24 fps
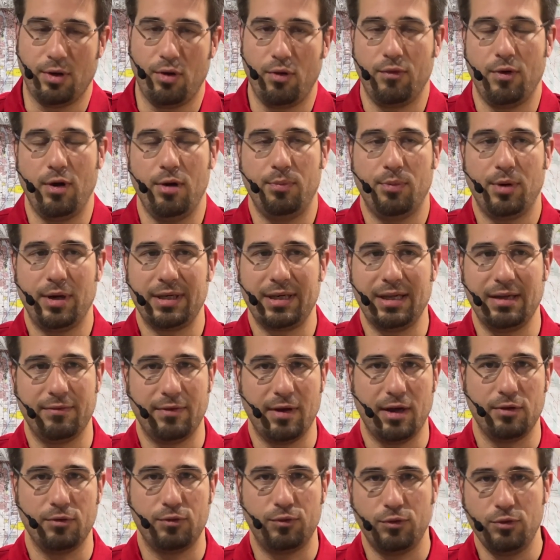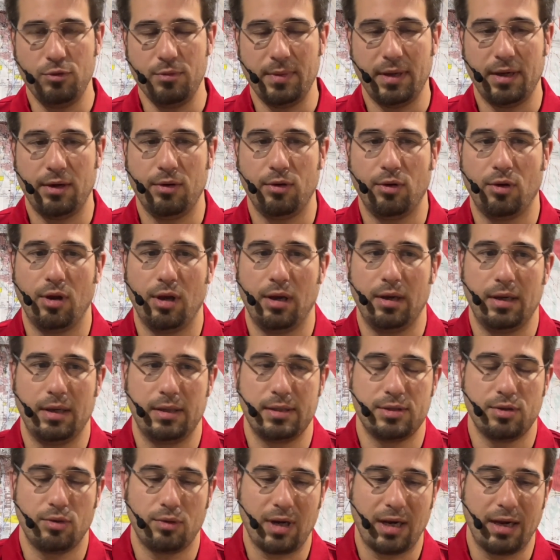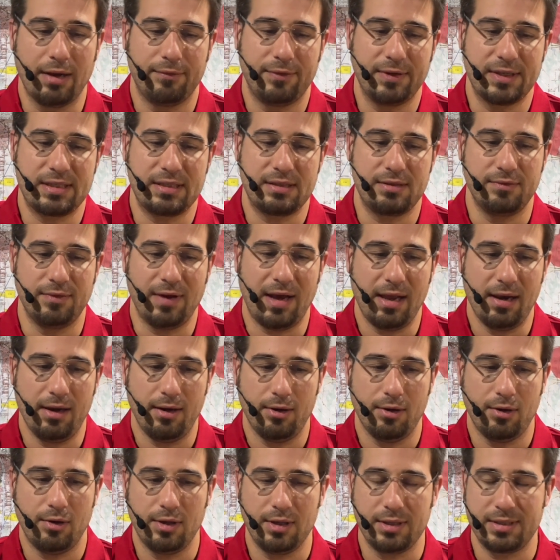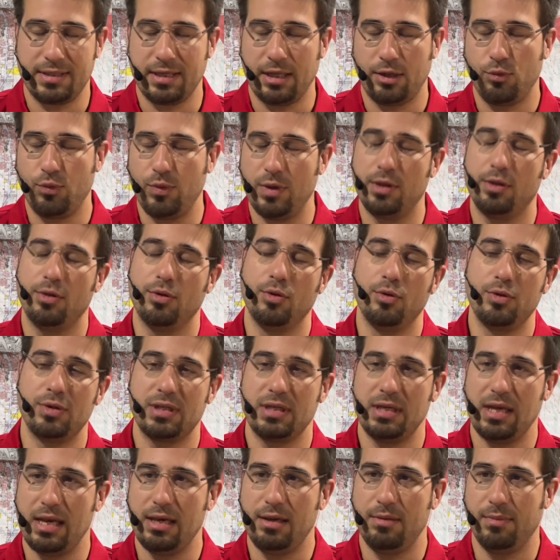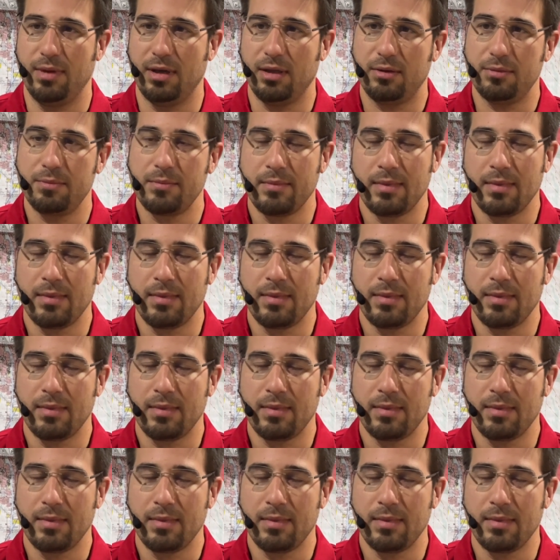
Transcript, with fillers: On vole pas avec des vents fous, mais disons qu'en festival, 7-8 nœuds, c'est la limite.